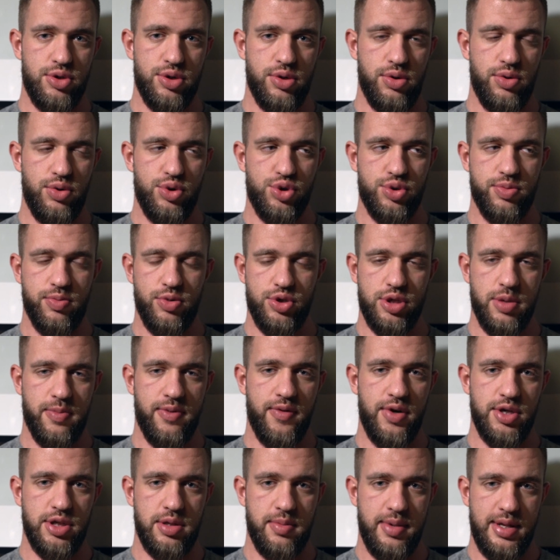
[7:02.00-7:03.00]
czyli już można
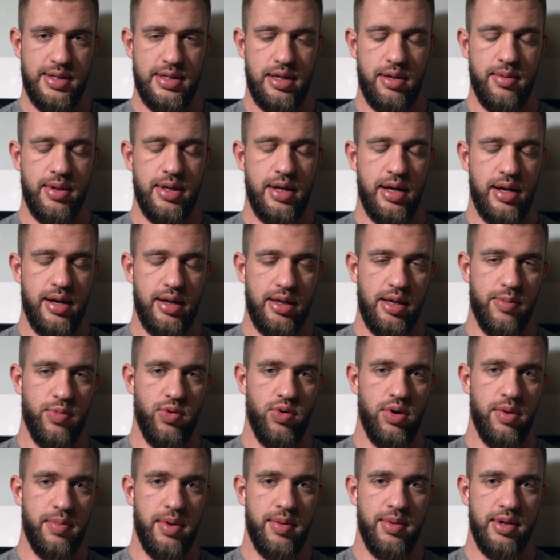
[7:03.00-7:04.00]
powiedzieć tym jedzeniem delikatnie
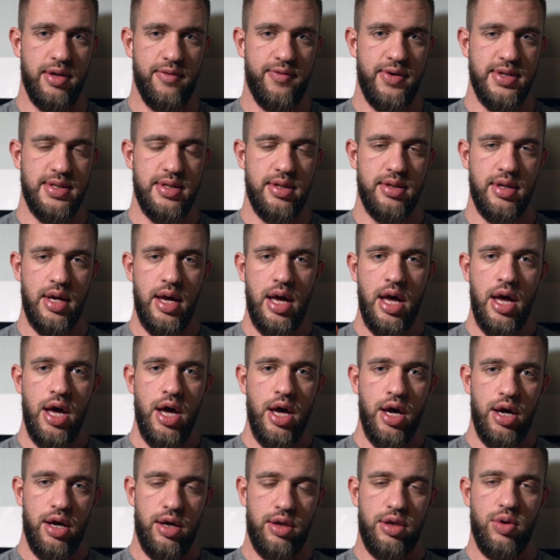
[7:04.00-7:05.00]
pogłębimy deficyt
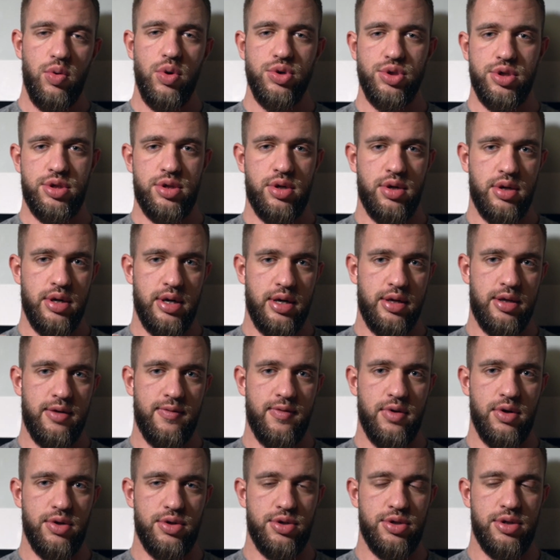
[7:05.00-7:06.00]
i dołożyć trochę
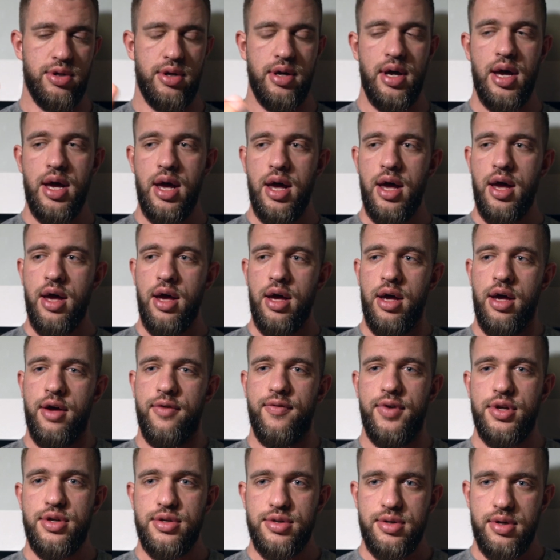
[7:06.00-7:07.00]
aktywności.
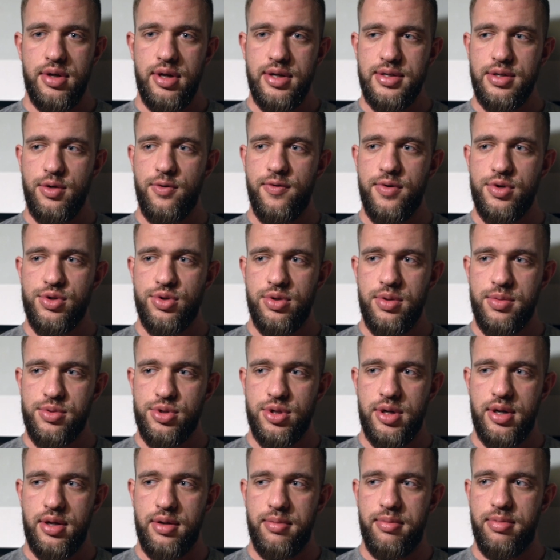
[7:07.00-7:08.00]
Wiecie co, ja zauważyłem,
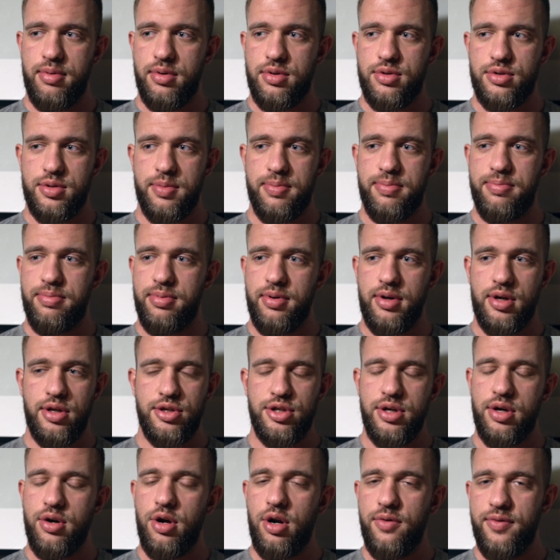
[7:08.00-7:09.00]
że czy,
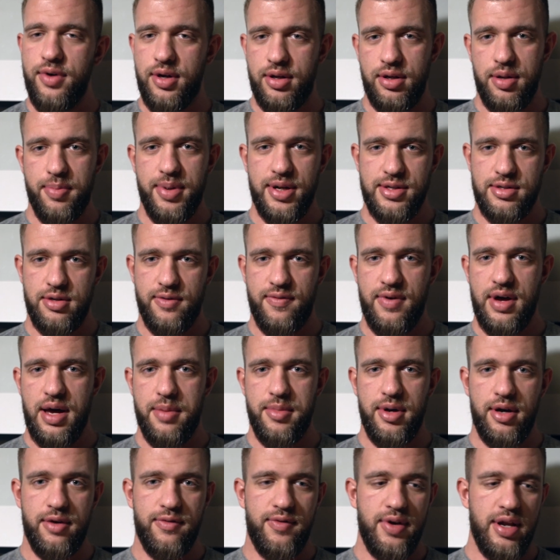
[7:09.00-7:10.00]
gdziekolwiek nie
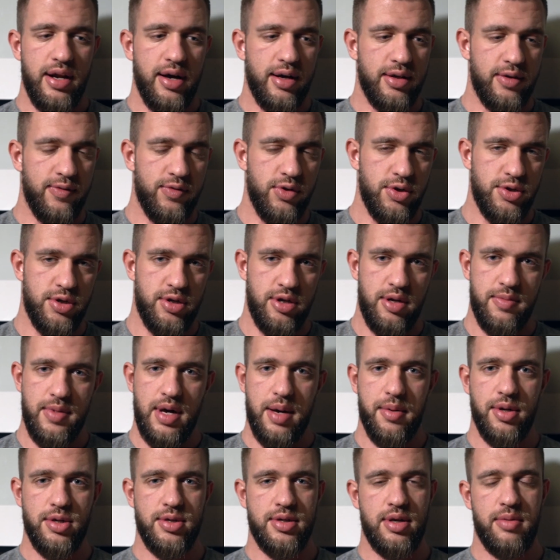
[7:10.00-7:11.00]
pracowałem, jak wiele aktywności nie
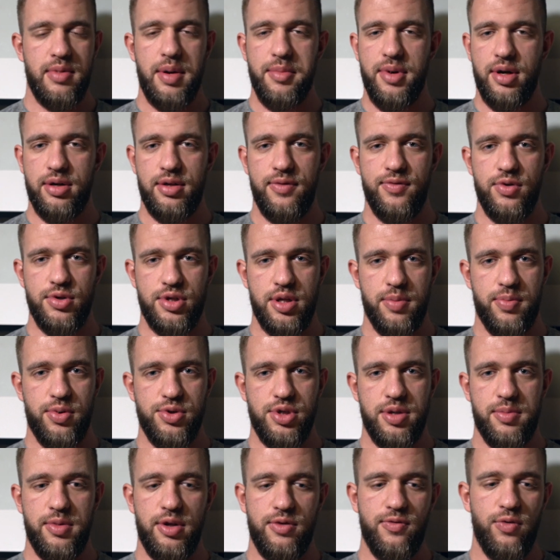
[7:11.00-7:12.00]
miałem, ja czasami mam aktywność na
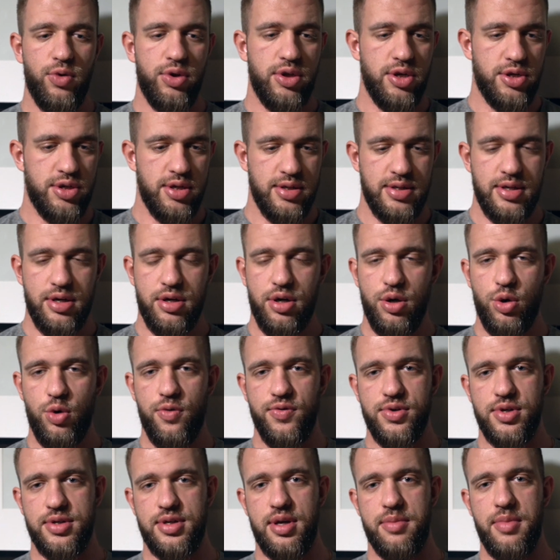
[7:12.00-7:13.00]
poziomie 2000
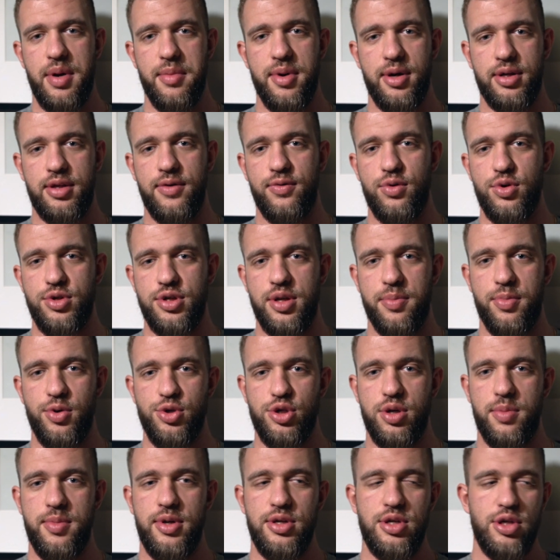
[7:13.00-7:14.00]
kroków, czasami mam aktywność na
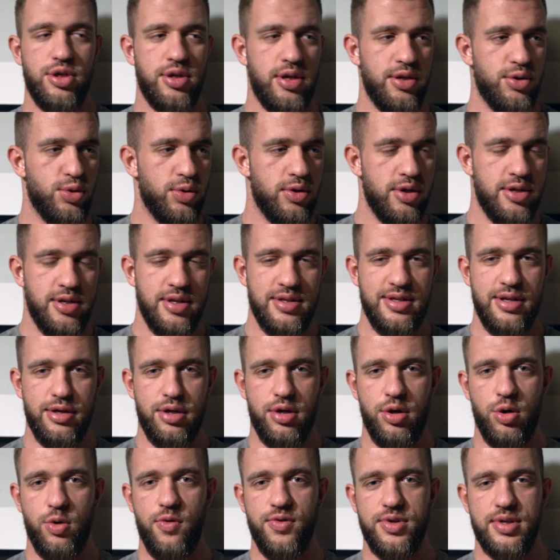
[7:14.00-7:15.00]
poziomie 10 tysięcy
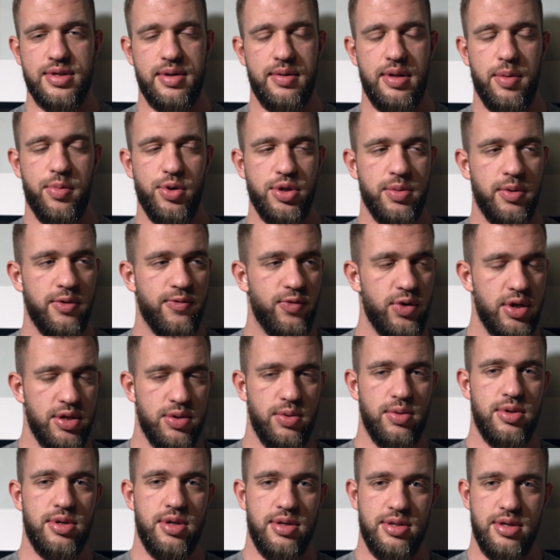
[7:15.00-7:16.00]
kroków, czasami na poziomie
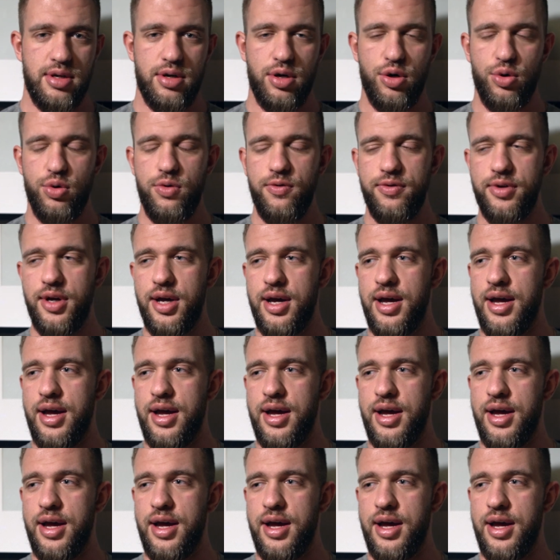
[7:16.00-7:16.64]
20 tysięcy kroków,